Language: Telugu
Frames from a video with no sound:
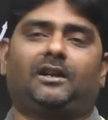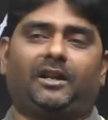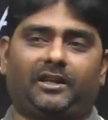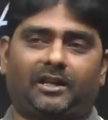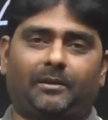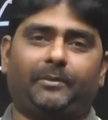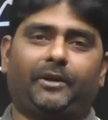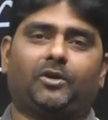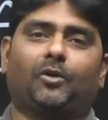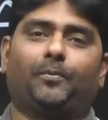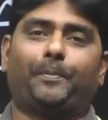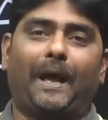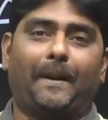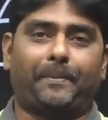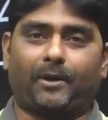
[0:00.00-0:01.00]
లేదా మీకు
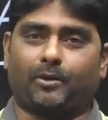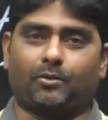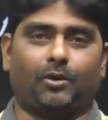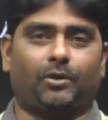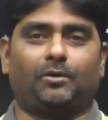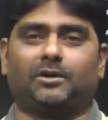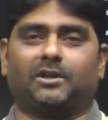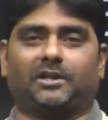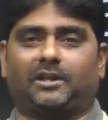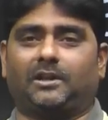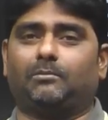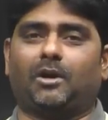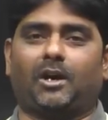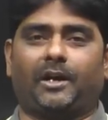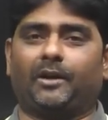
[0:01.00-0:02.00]
పేపర్ కోడ్ ఉంటుంది కదా
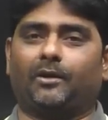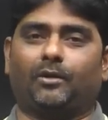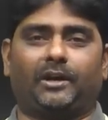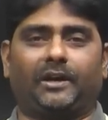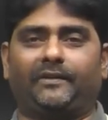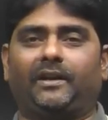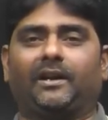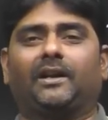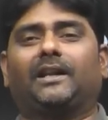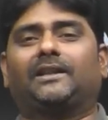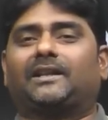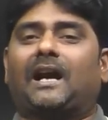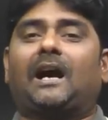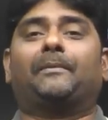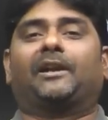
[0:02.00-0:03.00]
మార్నింగ్ ఒకటి ఈవినింగ్ ఒకటి
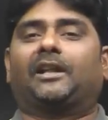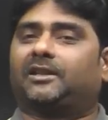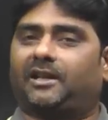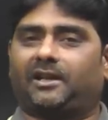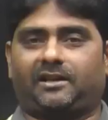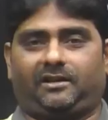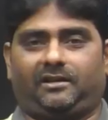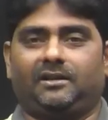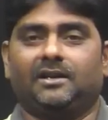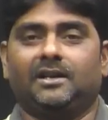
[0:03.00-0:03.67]
అది కామన్ అందరికీ